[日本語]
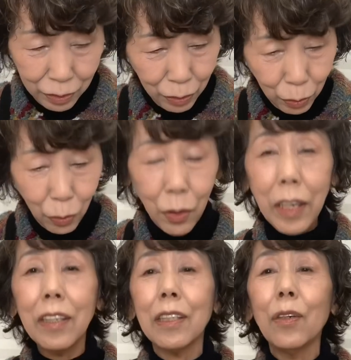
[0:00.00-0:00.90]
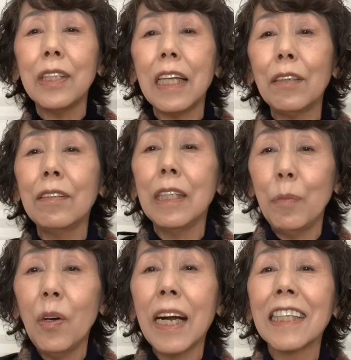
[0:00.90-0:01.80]
ちょっとこれそういった方に
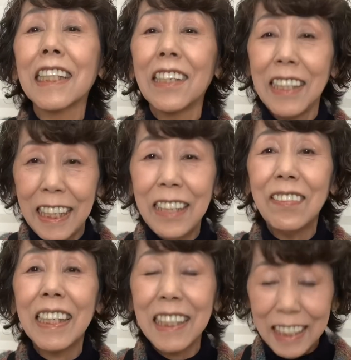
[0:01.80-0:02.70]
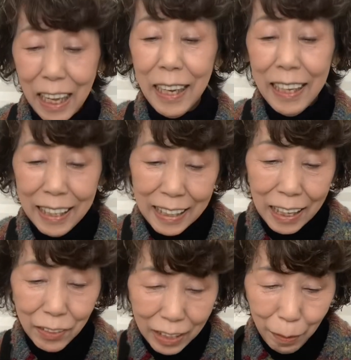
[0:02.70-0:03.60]
も活用できますね。
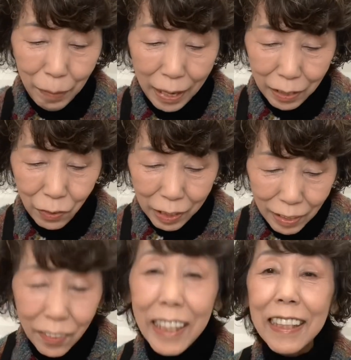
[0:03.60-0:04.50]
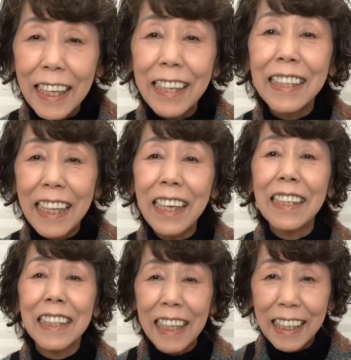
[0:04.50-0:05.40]
なのでまあこれはこれでね
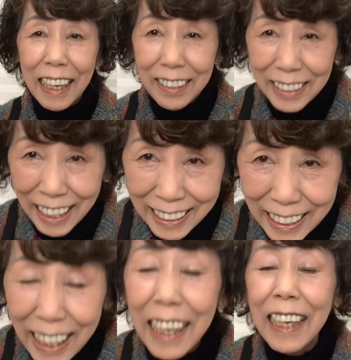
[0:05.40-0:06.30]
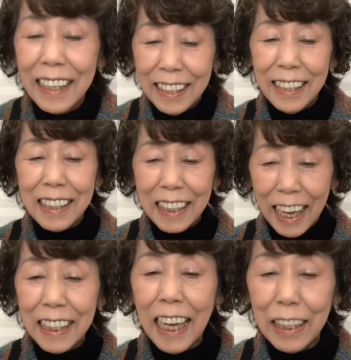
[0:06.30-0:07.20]
せっかくなんで、えー、
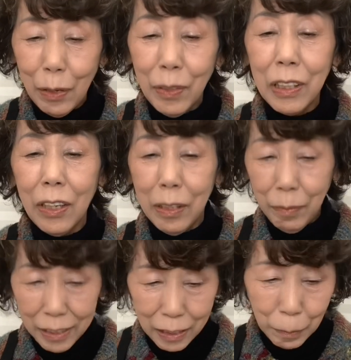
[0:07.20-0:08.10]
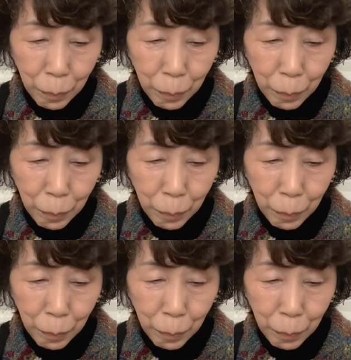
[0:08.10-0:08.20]
使いたいと思っております。